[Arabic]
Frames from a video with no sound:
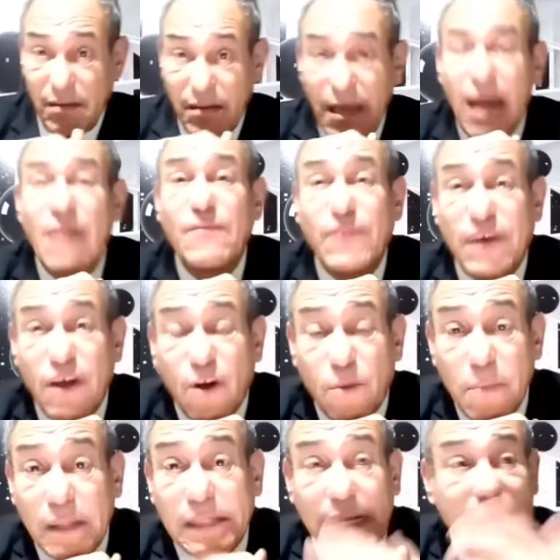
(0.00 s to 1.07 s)
1000
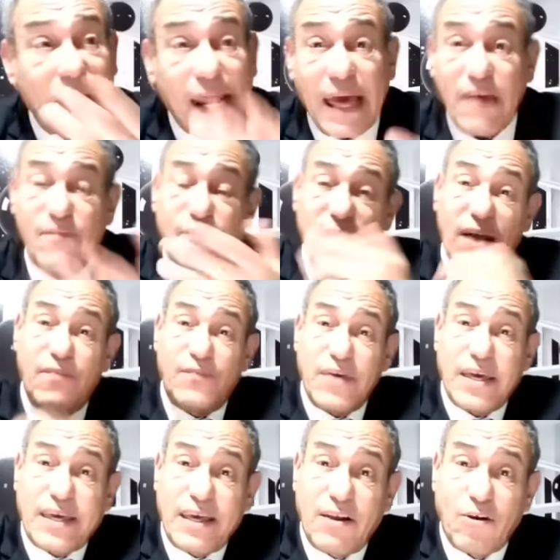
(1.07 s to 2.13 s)
كيلومتر رايحين في 2000
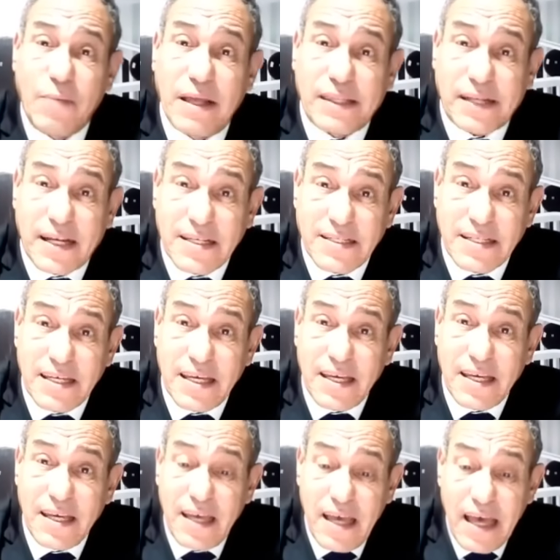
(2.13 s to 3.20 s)
كيلومتر
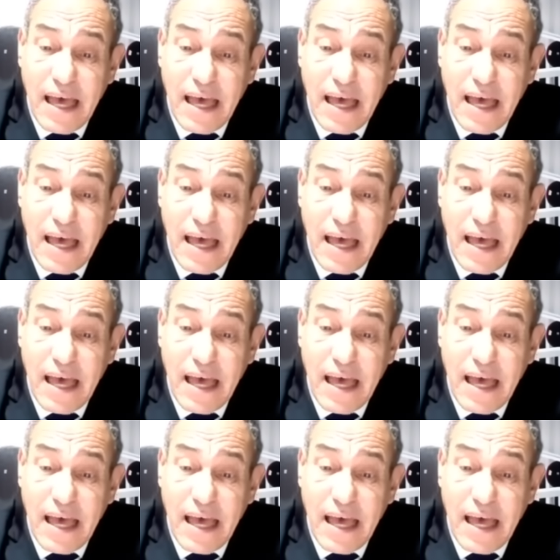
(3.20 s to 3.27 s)
السي